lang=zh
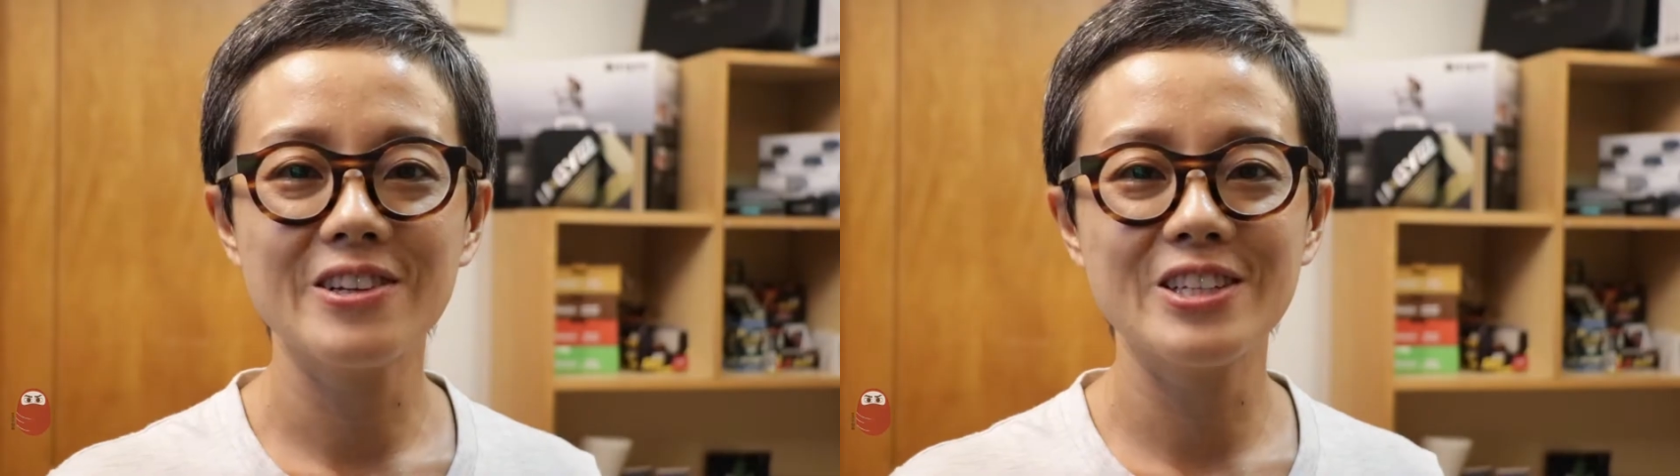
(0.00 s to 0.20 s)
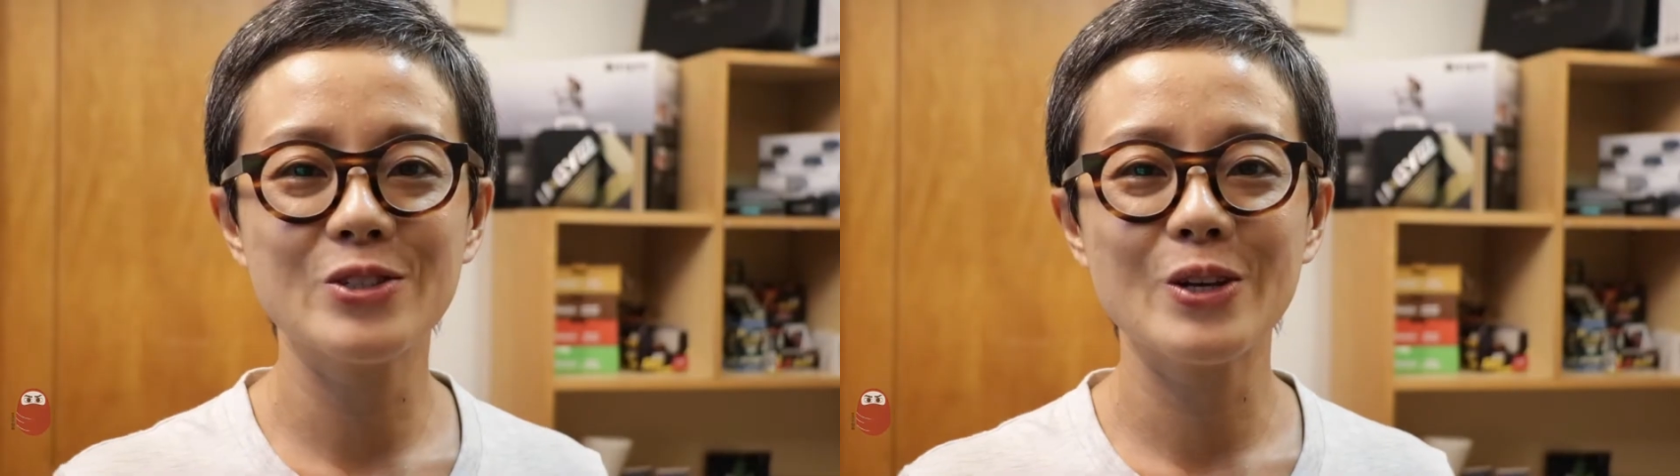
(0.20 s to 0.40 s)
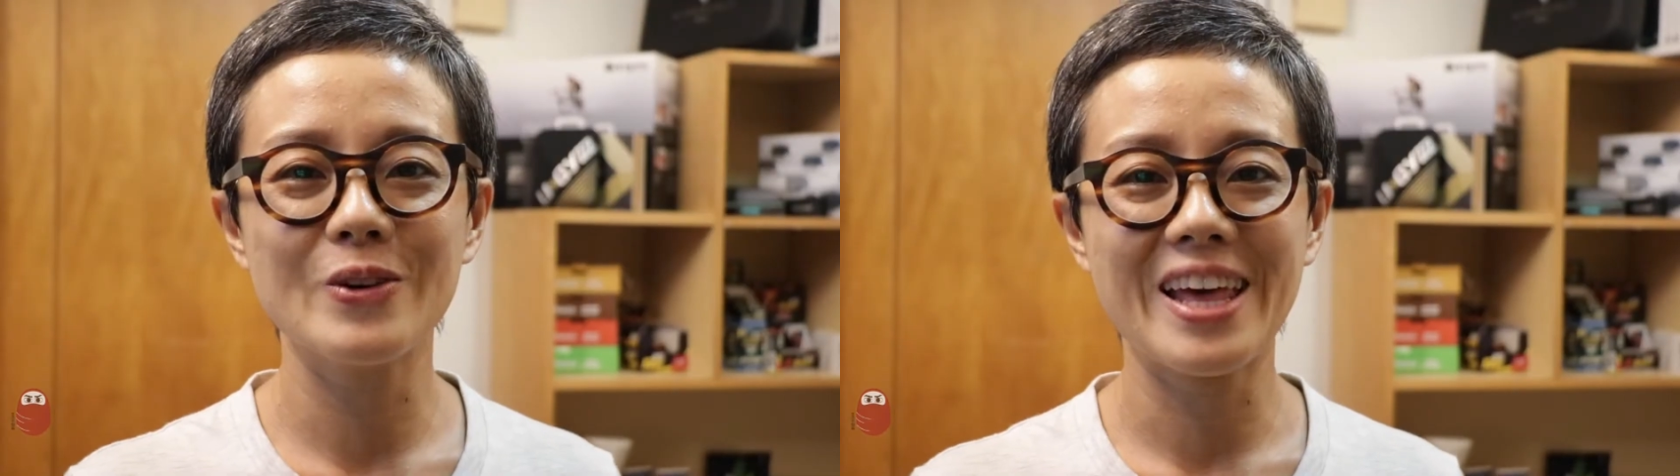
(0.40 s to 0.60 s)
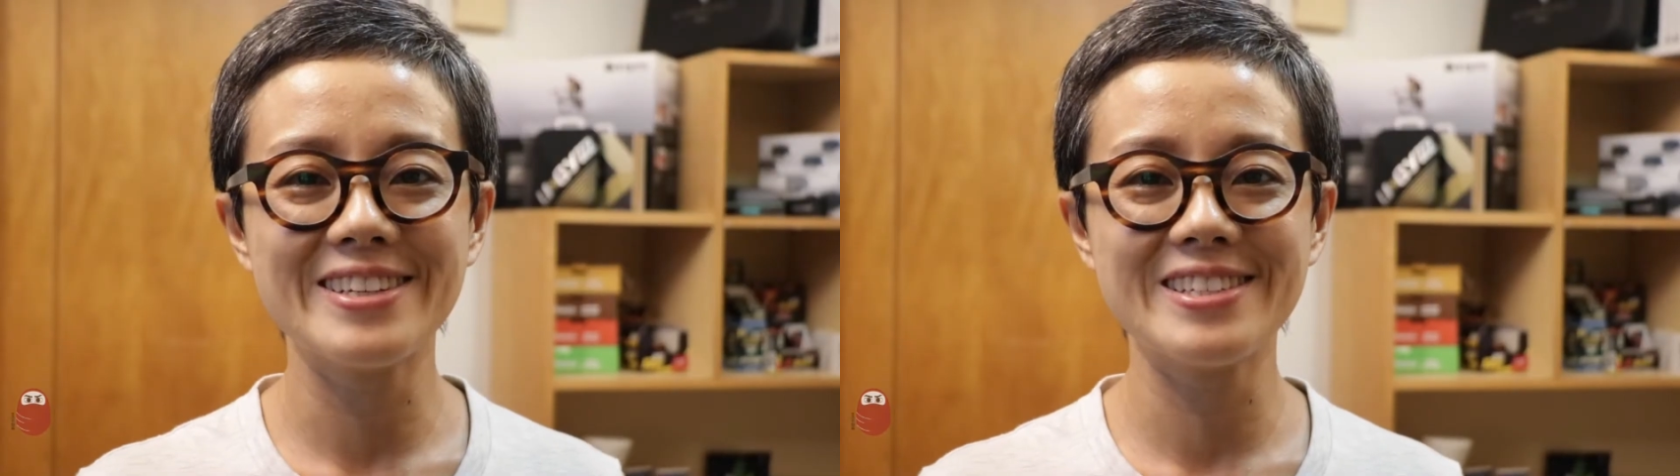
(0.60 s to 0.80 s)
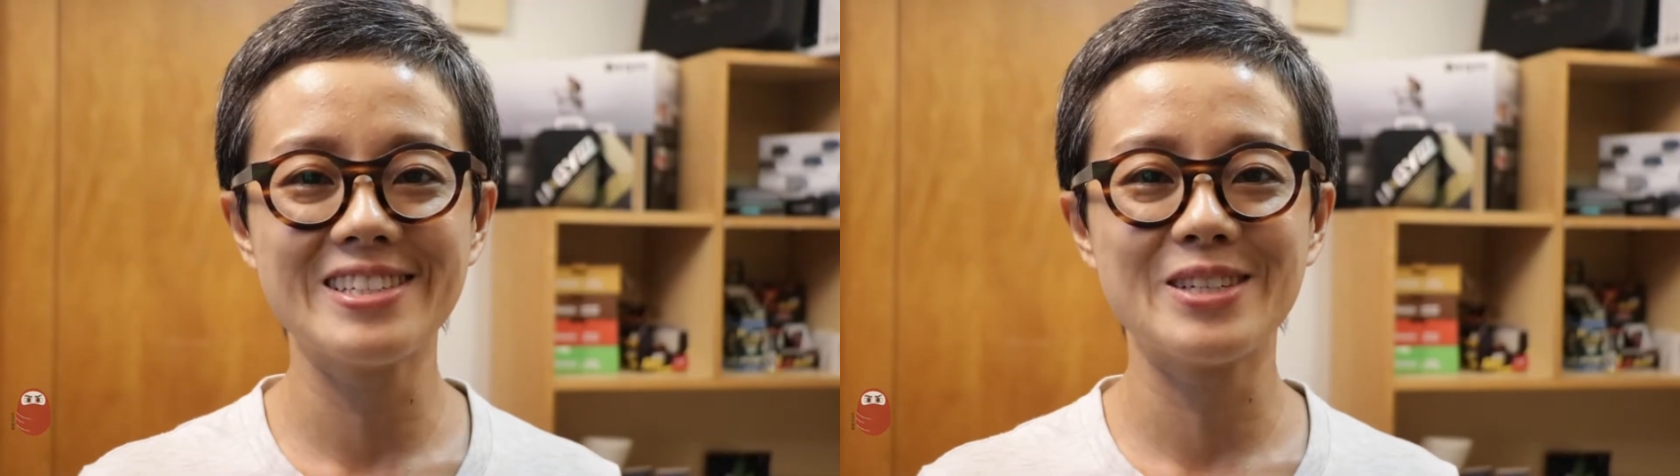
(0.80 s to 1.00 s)
果您觉得裸
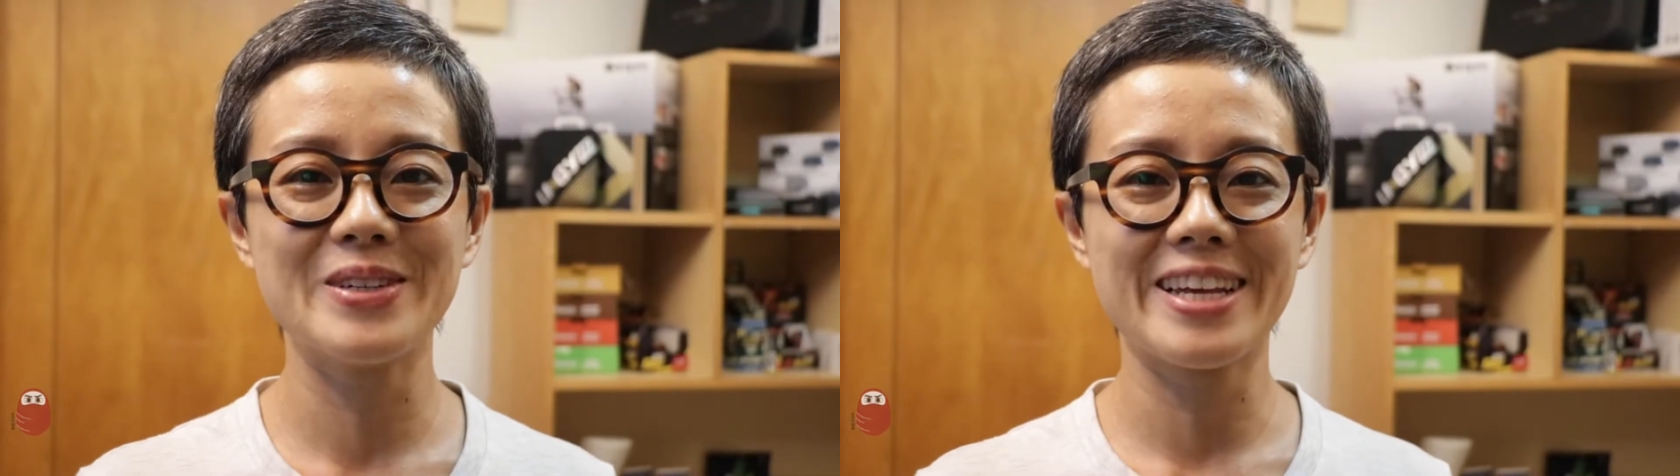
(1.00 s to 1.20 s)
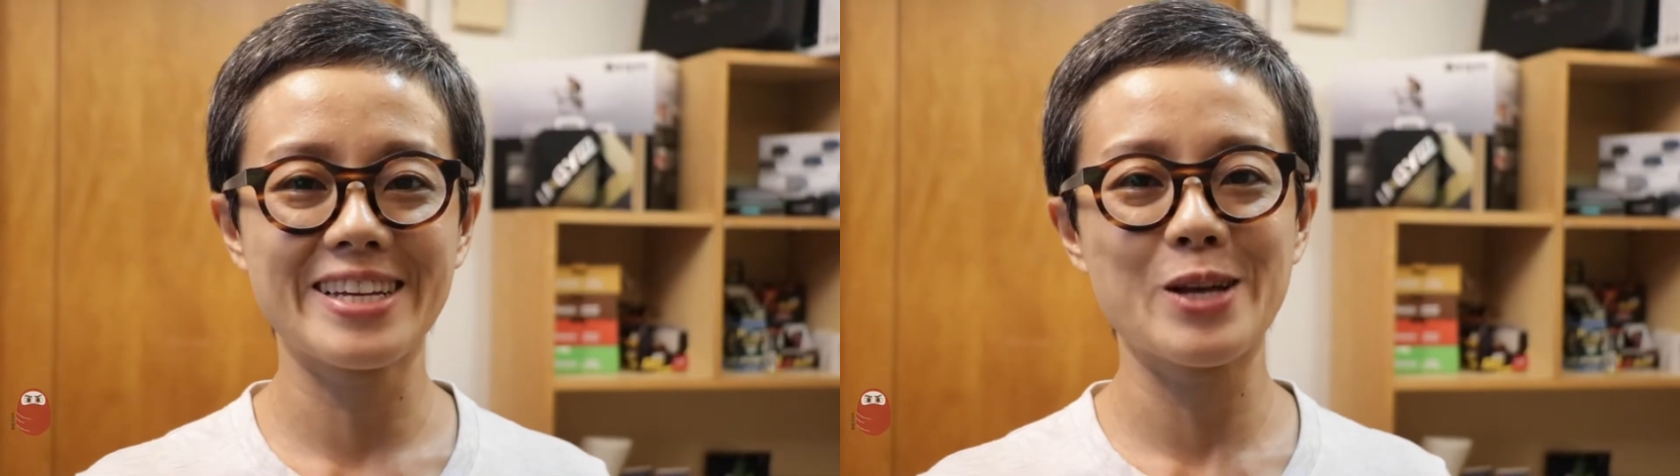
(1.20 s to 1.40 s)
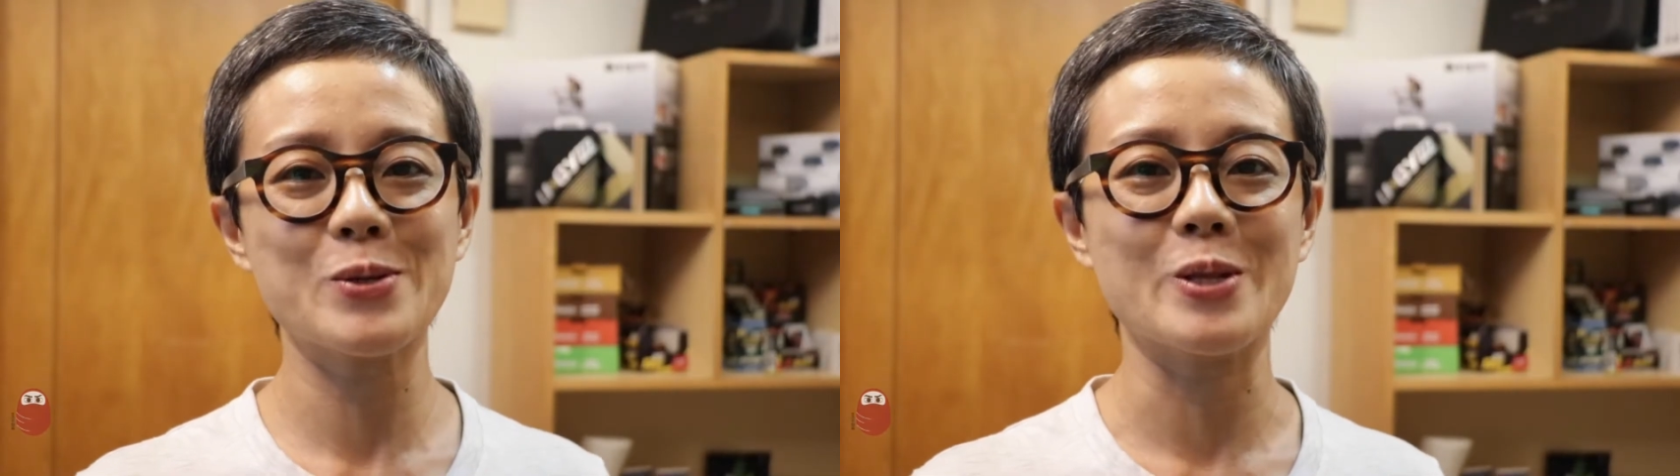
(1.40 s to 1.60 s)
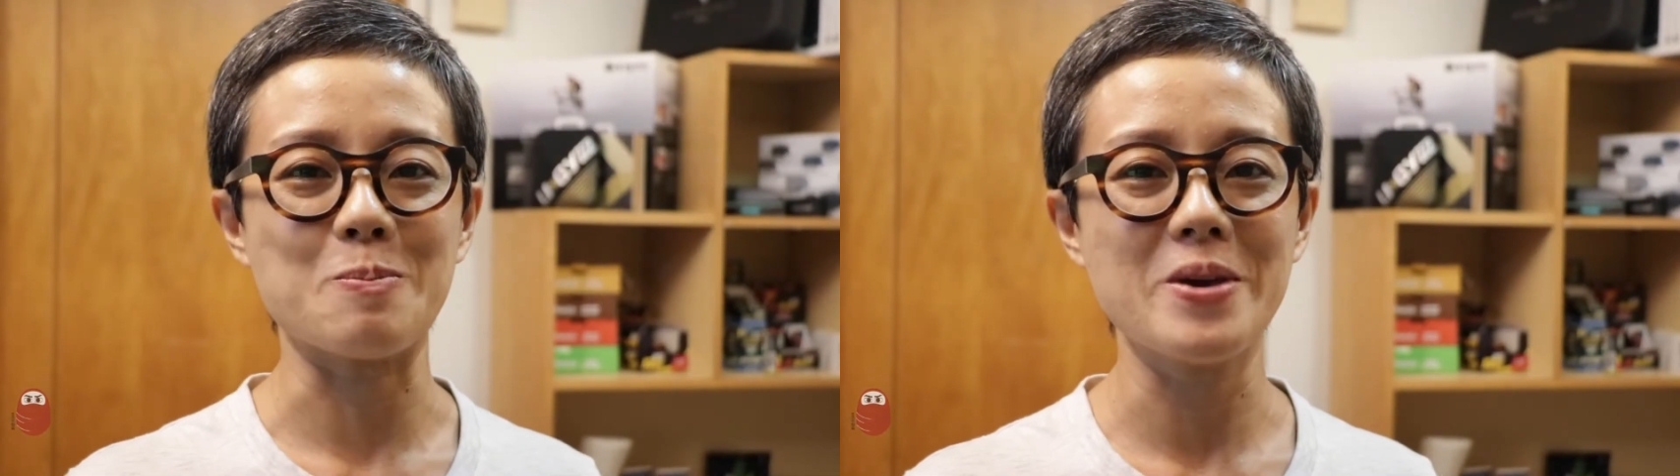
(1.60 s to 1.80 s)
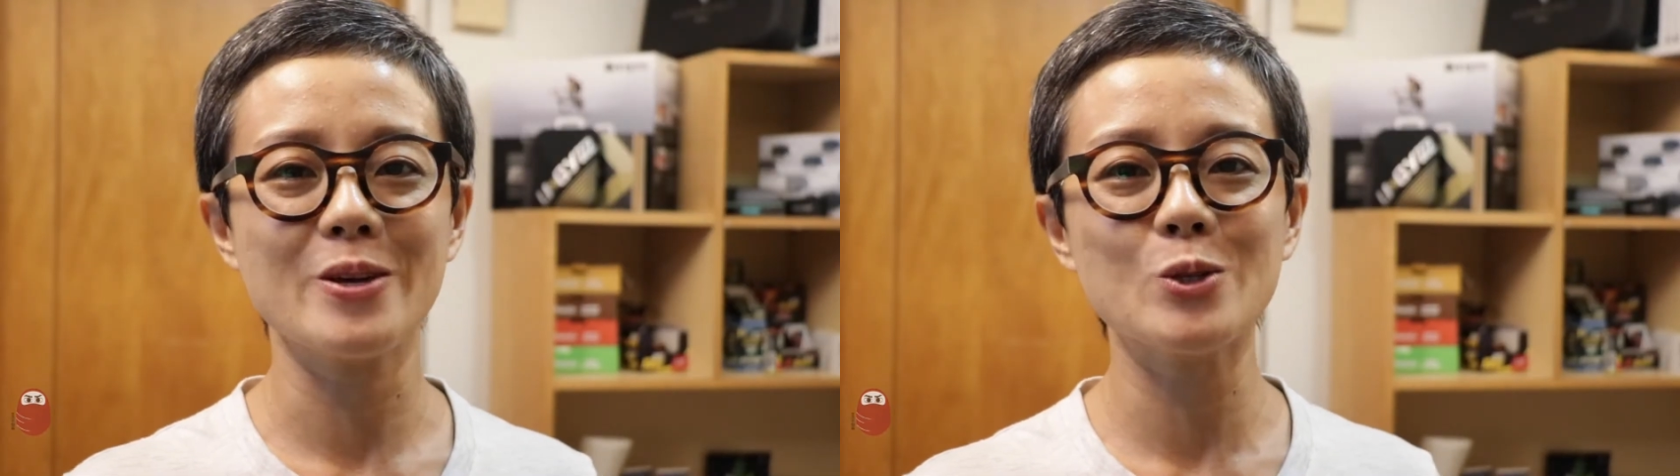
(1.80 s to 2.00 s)
胎世奇为大家做
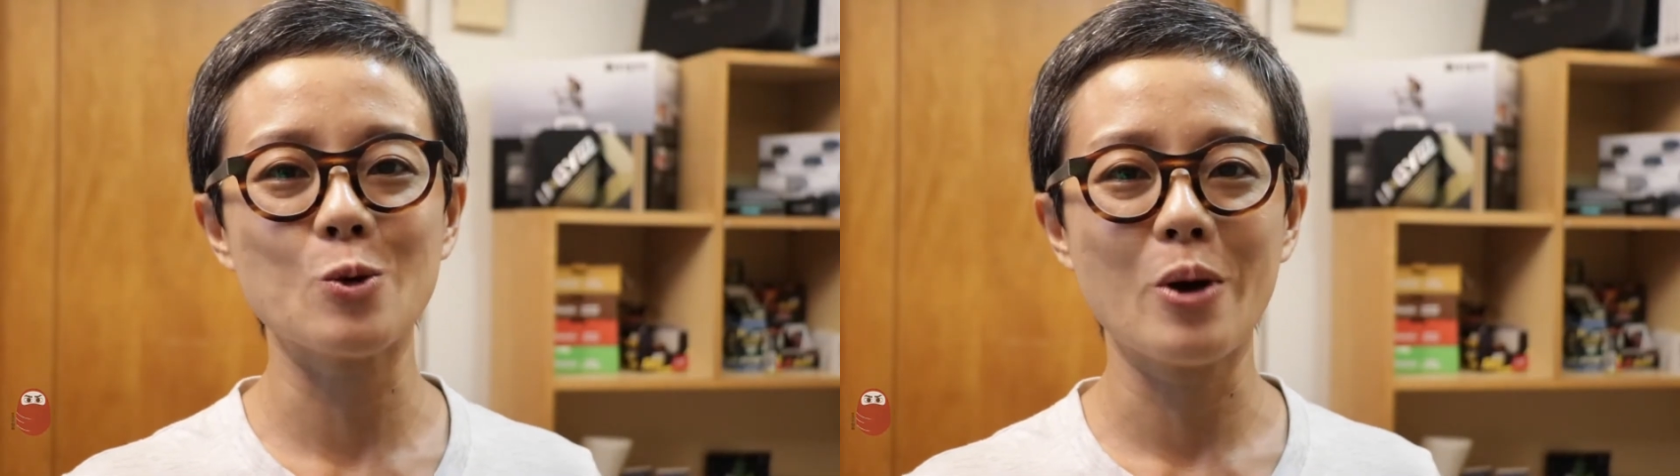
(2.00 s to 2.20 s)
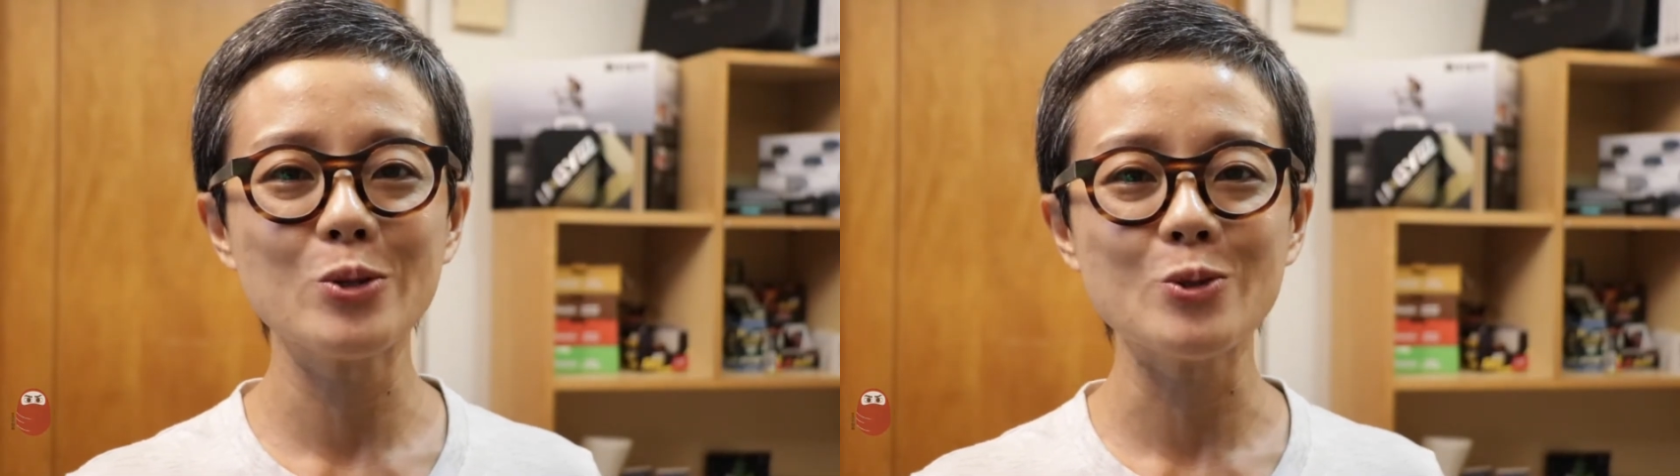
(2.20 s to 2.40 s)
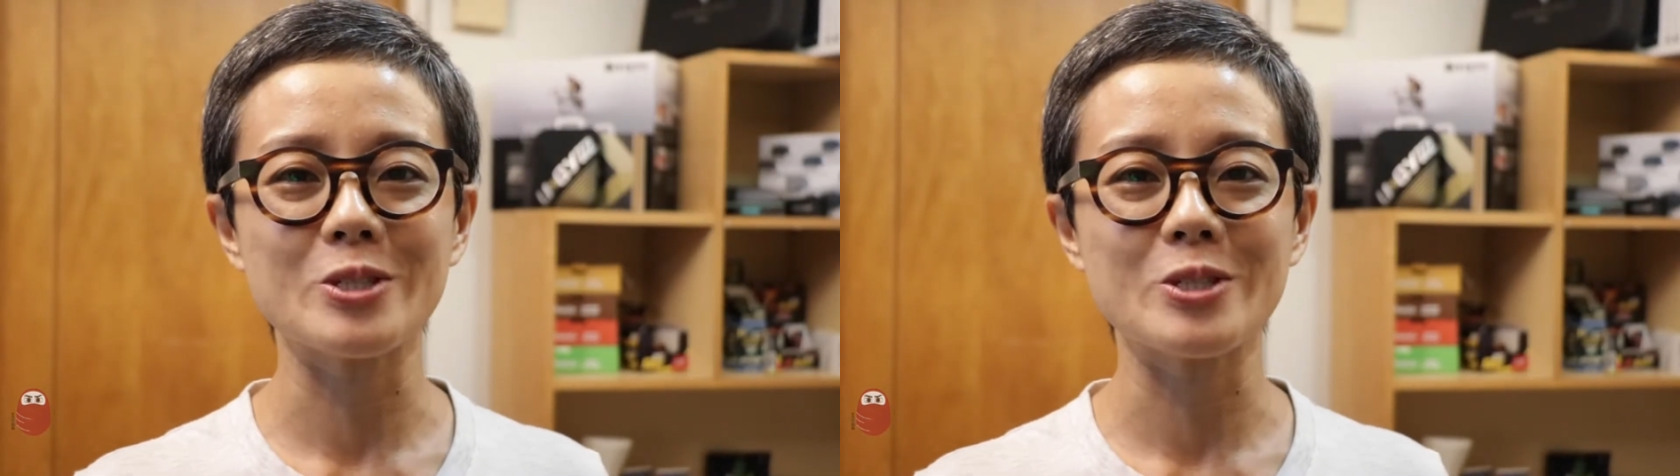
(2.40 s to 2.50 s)
影片有所帮助，